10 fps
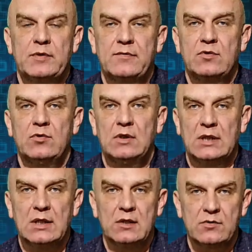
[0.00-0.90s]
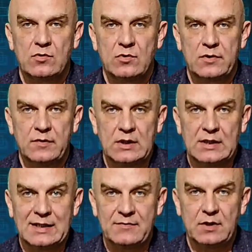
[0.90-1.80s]
посвященный анализу
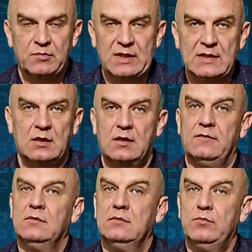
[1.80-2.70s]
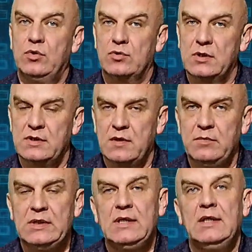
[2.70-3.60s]
косвенных разведпризнаков прошлых
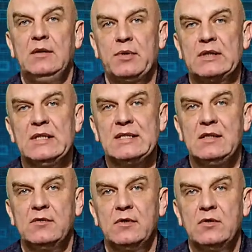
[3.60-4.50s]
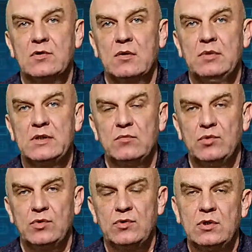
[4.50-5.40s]
событий и прогнозированию событий
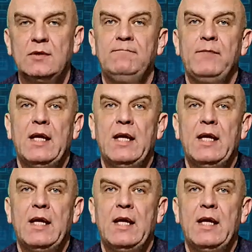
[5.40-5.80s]
будущих.